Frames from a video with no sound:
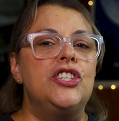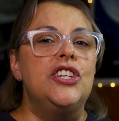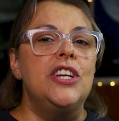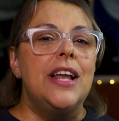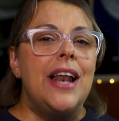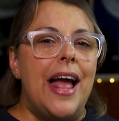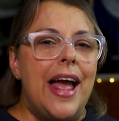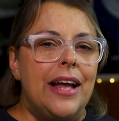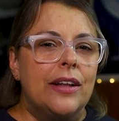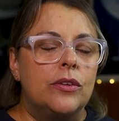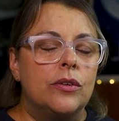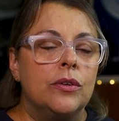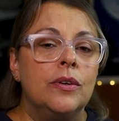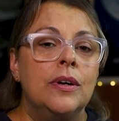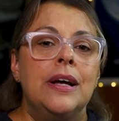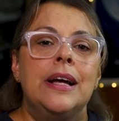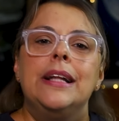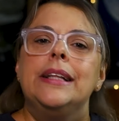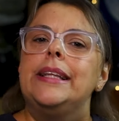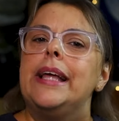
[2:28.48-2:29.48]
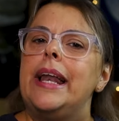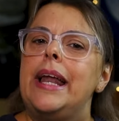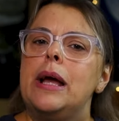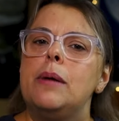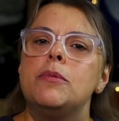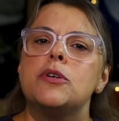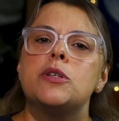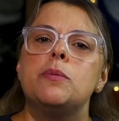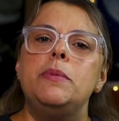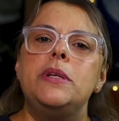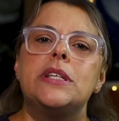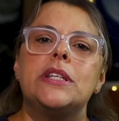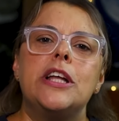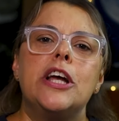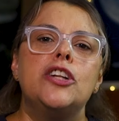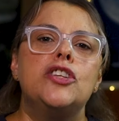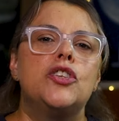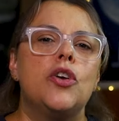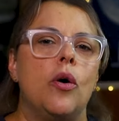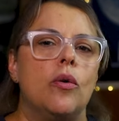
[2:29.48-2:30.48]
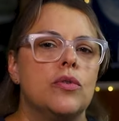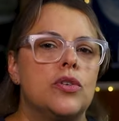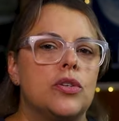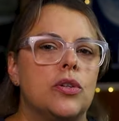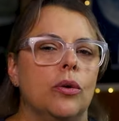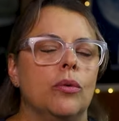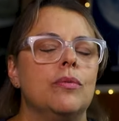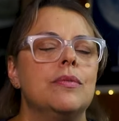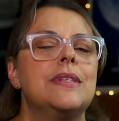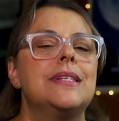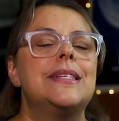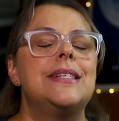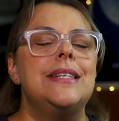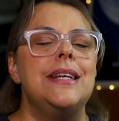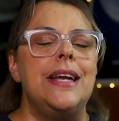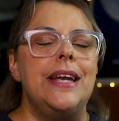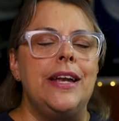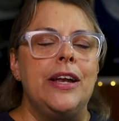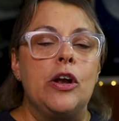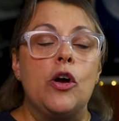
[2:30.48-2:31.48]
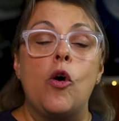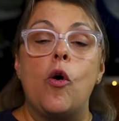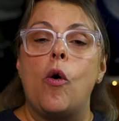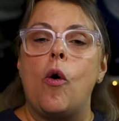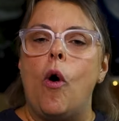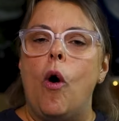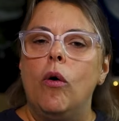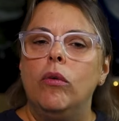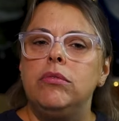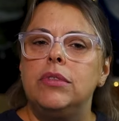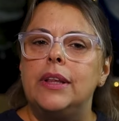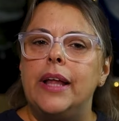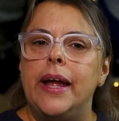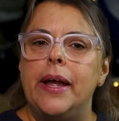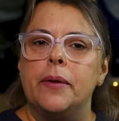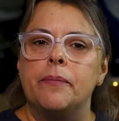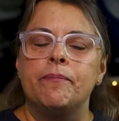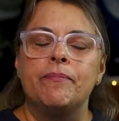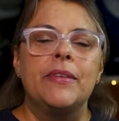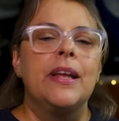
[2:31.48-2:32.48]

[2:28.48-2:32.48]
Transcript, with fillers: direto, teremos Mr. Johnston, sim, com T,